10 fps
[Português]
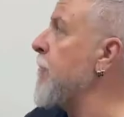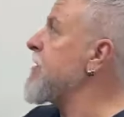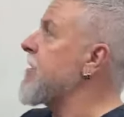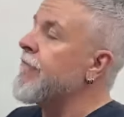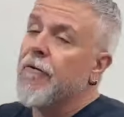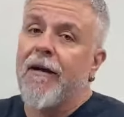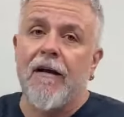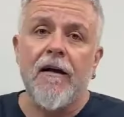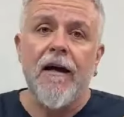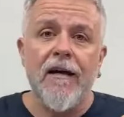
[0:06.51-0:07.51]
tipo assim, vamos
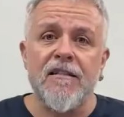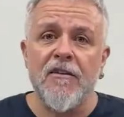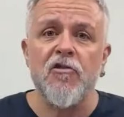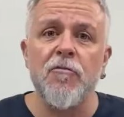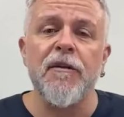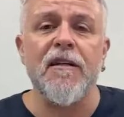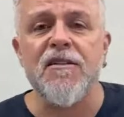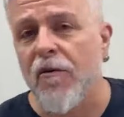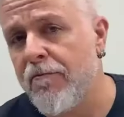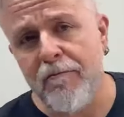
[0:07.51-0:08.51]
lá. Adição e
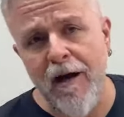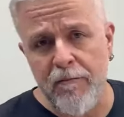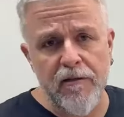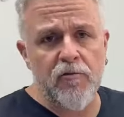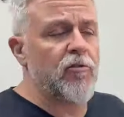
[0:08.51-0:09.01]
subtração. Baba,